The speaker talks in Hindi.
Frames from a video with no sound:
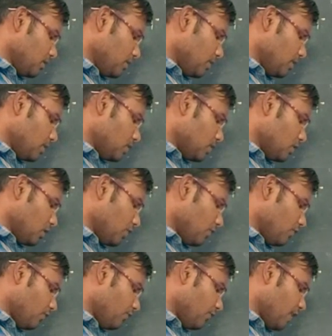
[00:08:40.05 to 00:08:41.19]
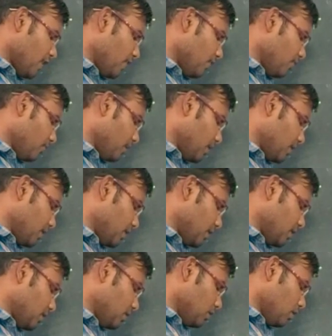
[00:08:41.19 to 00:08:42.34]
मीन्स ऑफ 5 मीटर
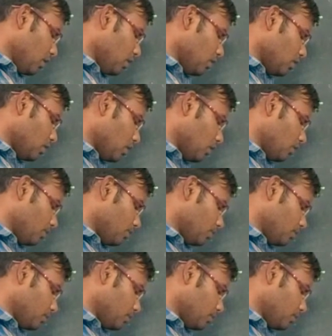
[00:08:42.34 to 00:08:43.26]
लॉन्ग रॉप